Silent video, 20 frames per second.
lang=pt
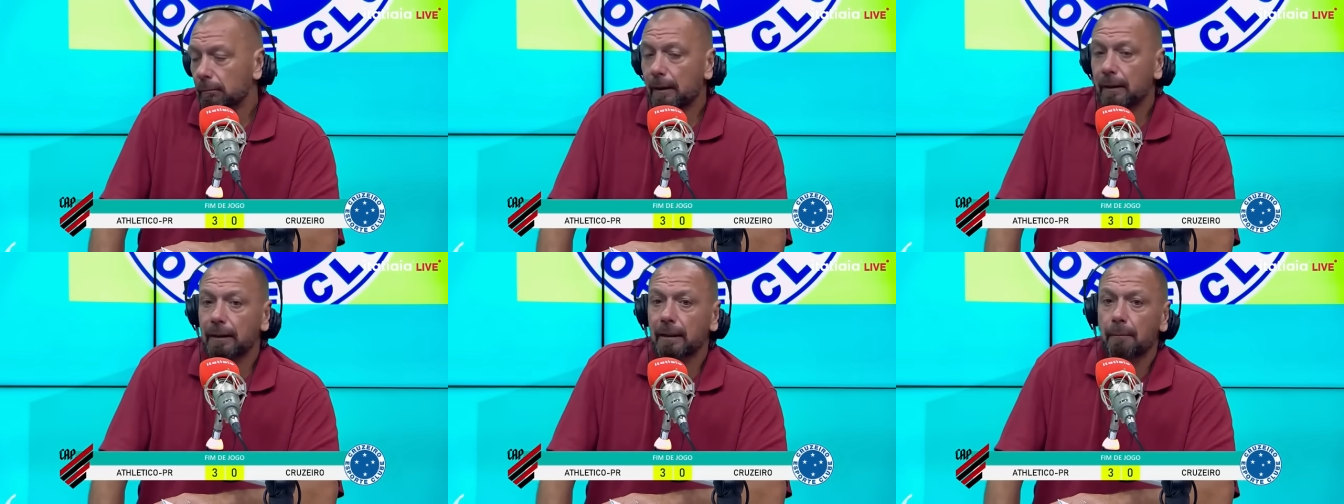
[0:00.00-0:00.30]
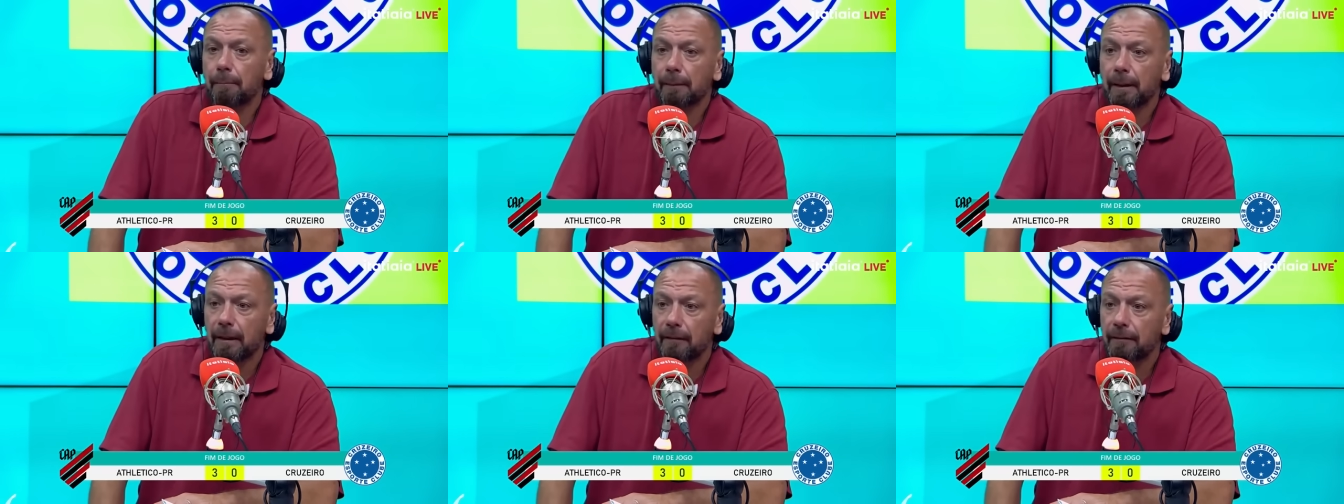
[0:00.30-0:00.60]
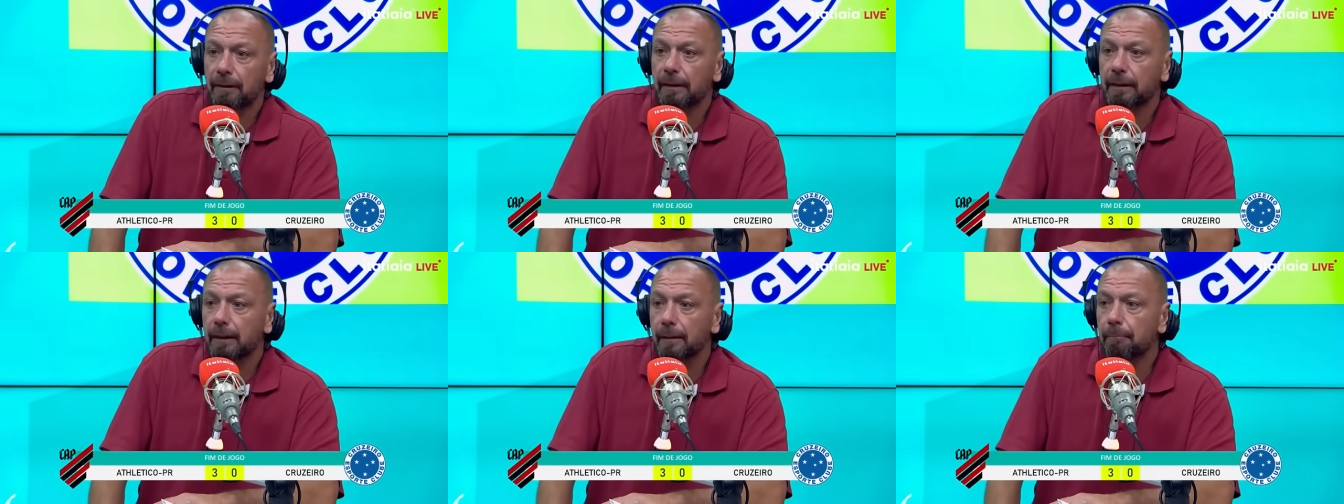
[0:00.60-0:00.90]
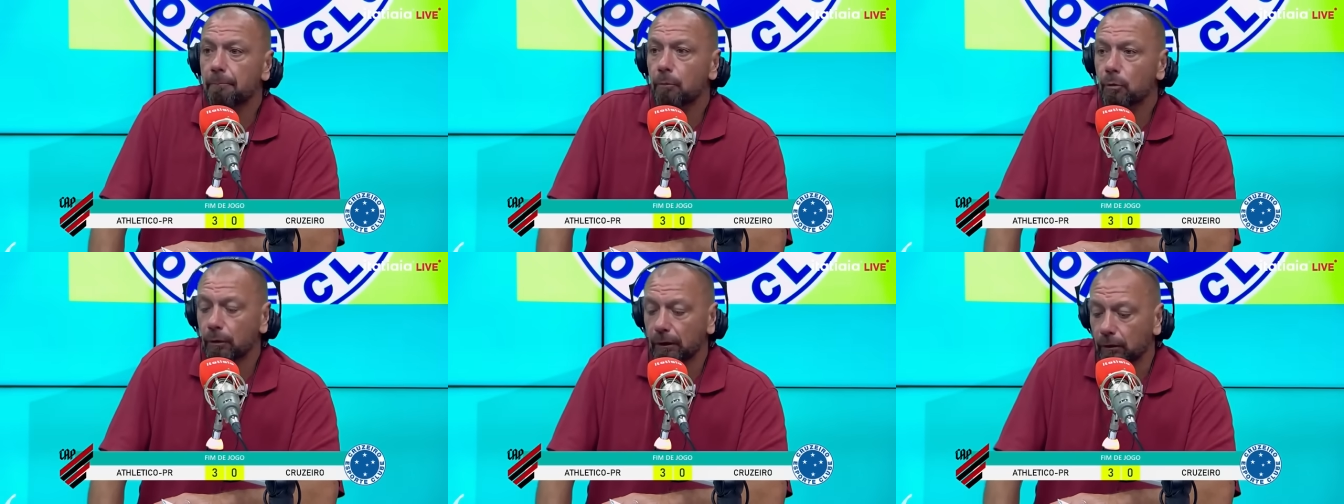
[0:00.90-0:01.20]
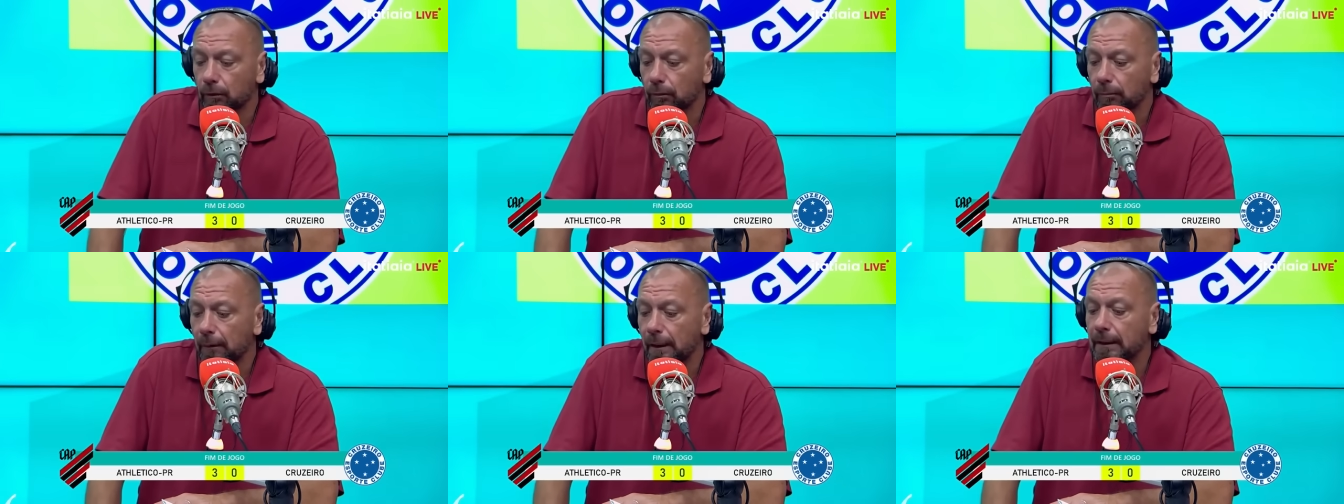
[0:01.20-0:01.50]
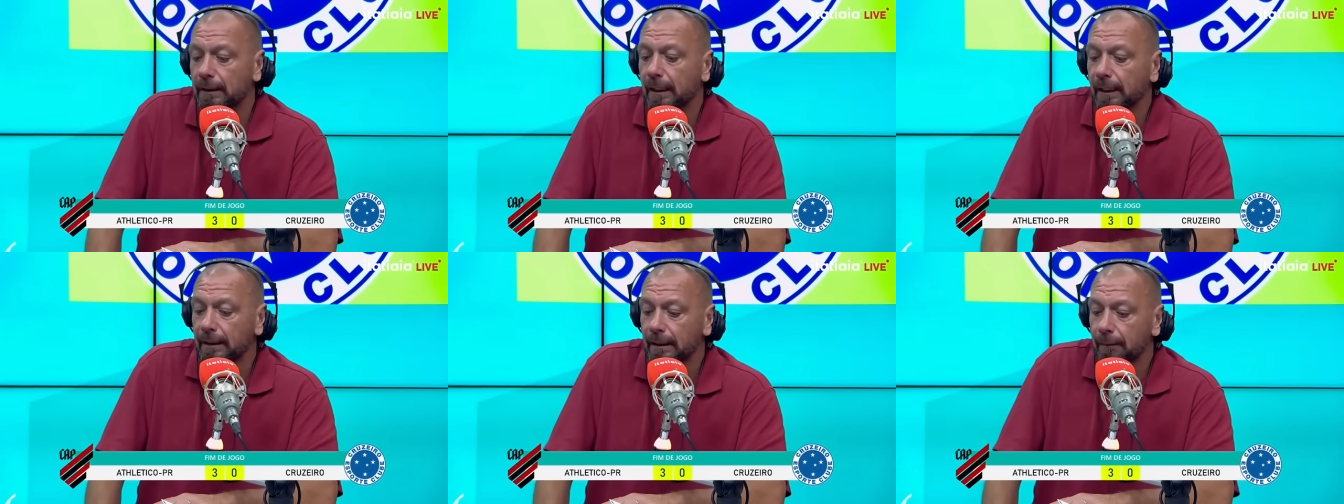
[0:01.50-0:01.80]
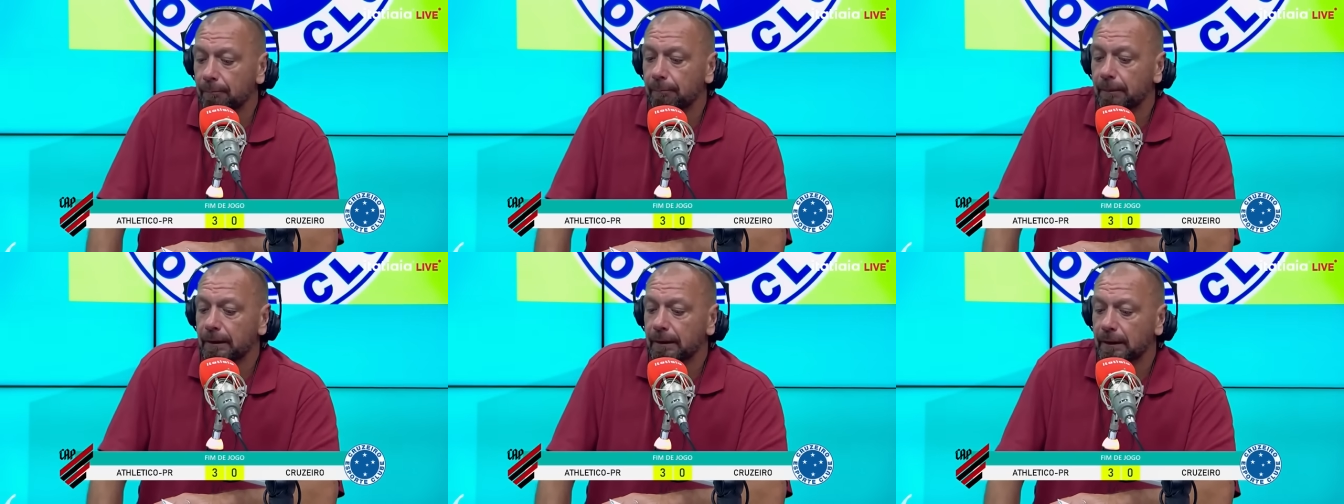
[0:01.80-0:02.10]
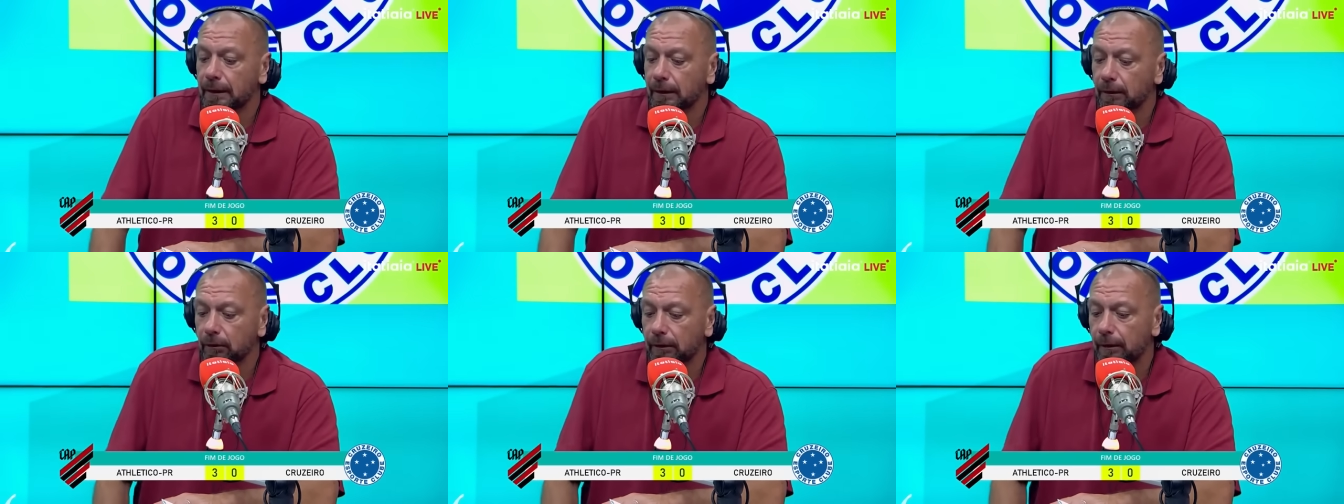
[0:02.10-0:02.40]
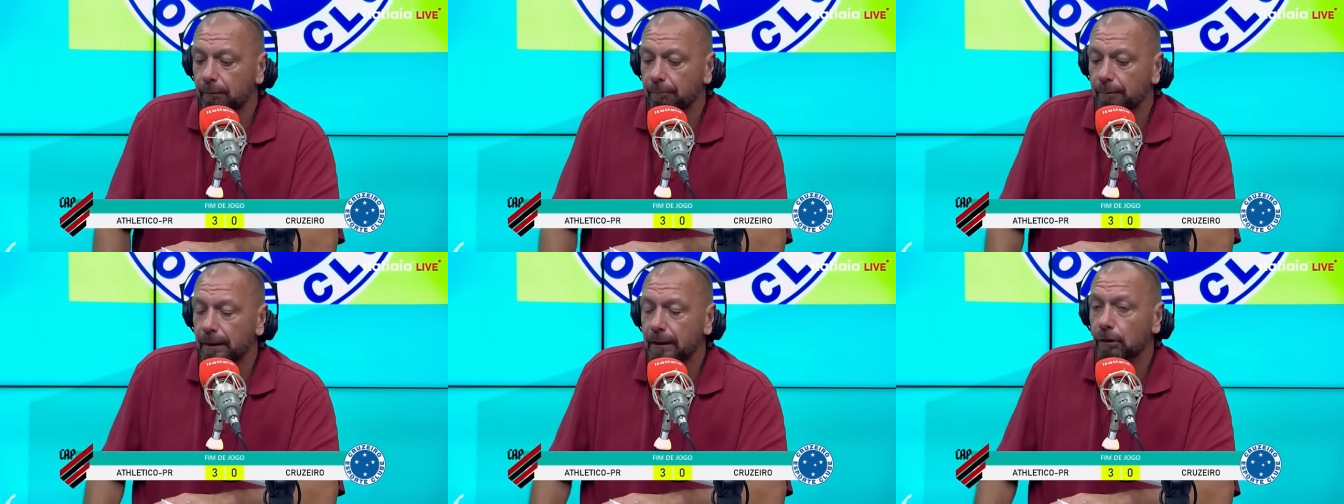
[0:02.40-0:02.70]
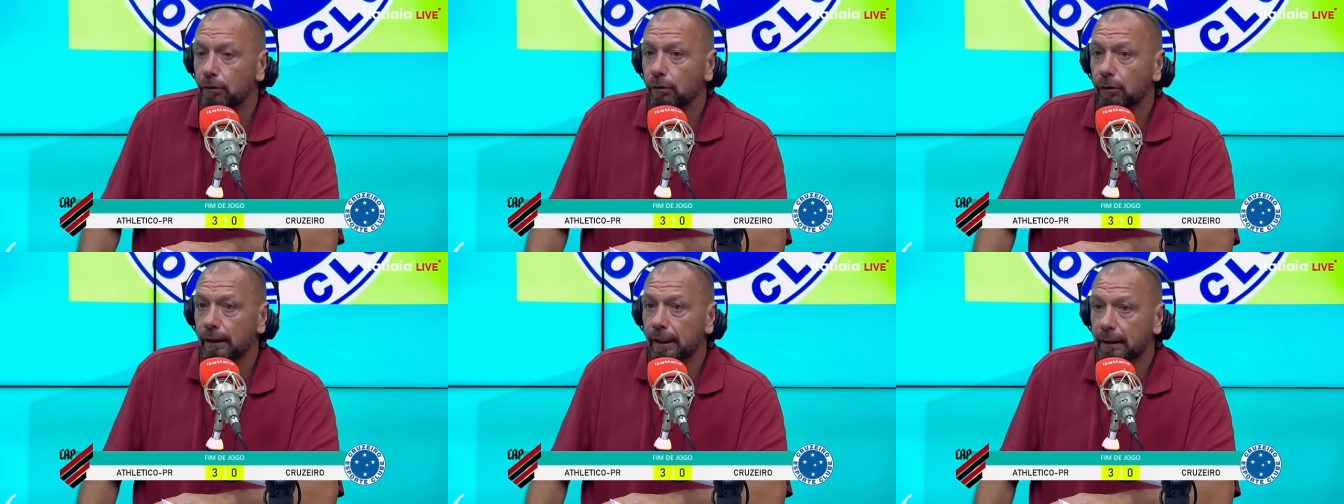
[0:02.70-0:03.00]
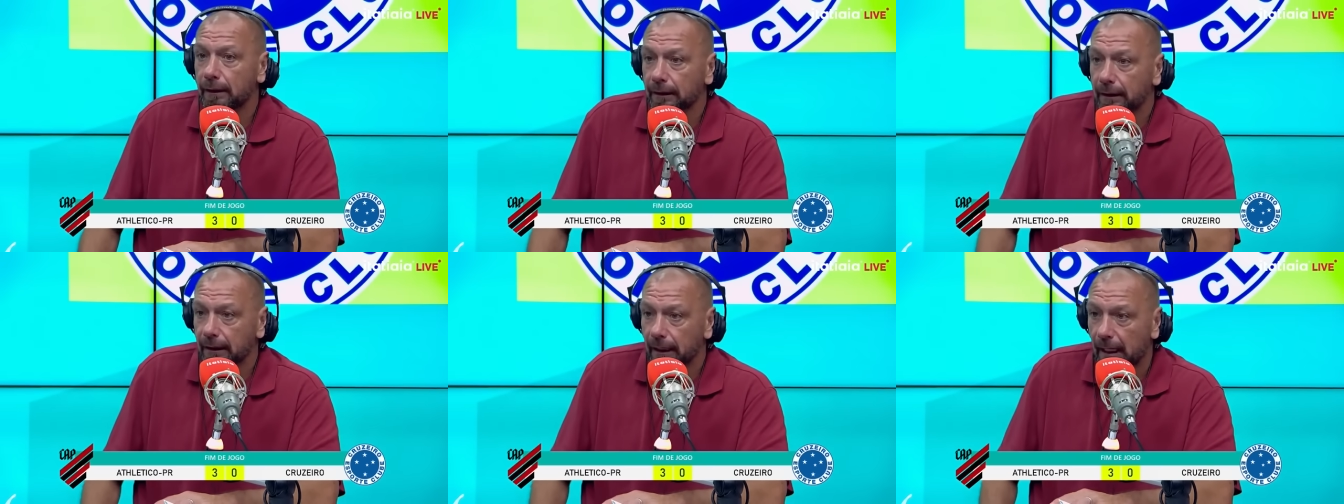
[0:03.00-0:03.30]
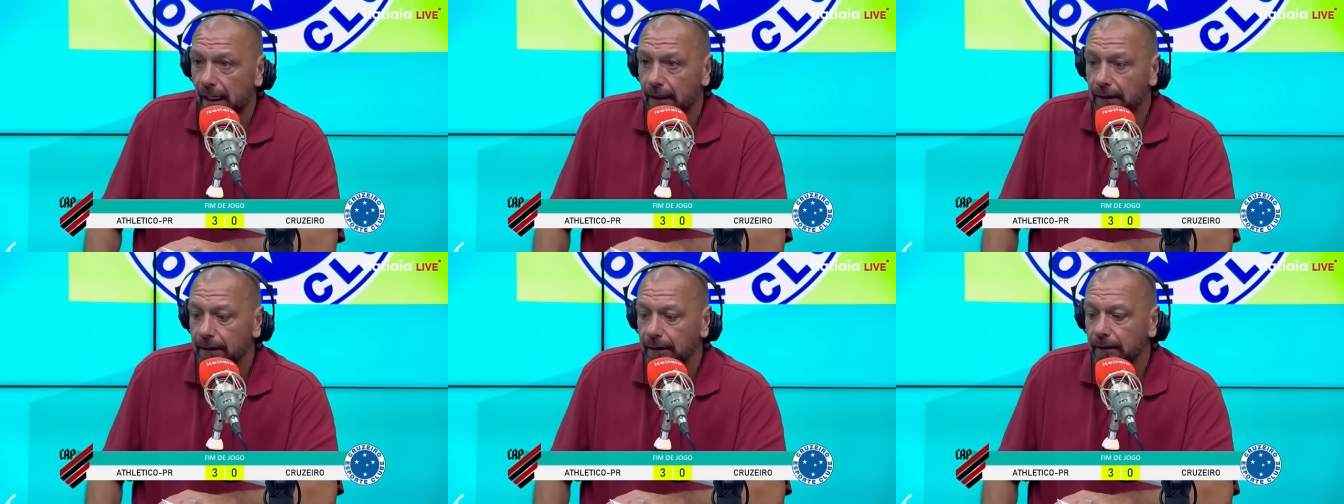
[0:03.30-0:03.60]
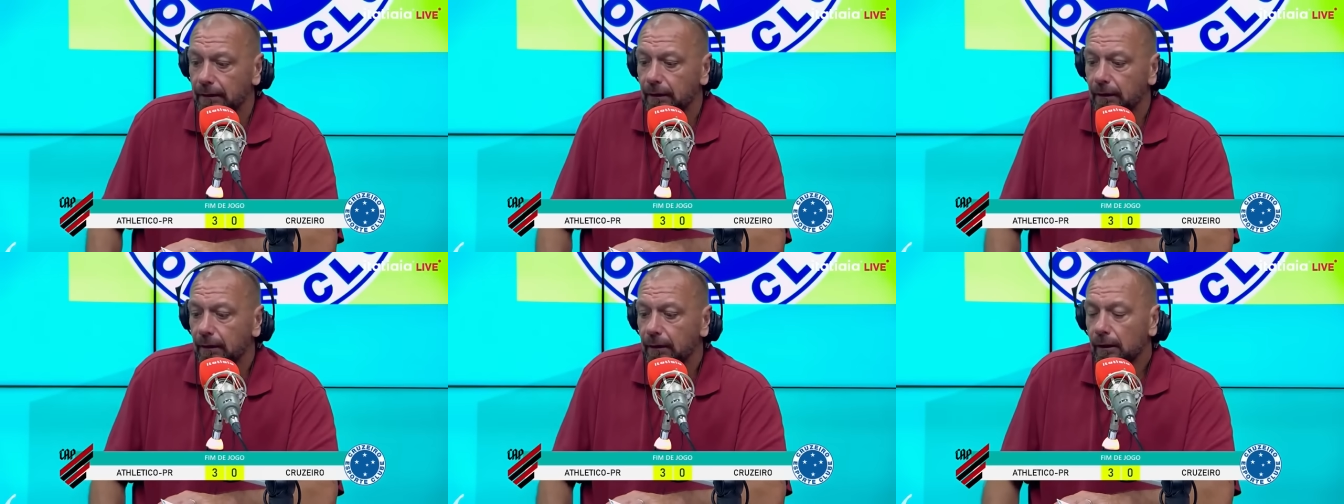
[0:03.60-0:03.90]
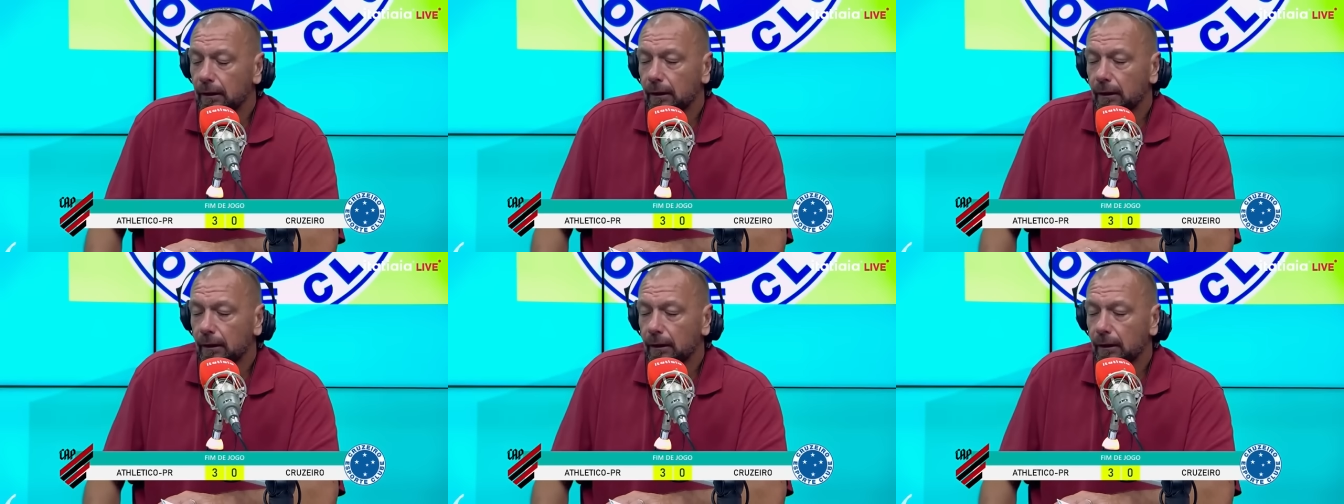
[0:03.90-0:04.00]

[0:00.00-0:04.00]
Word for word: Mas dá para reverter muito, mas aí é preciso ter personalidade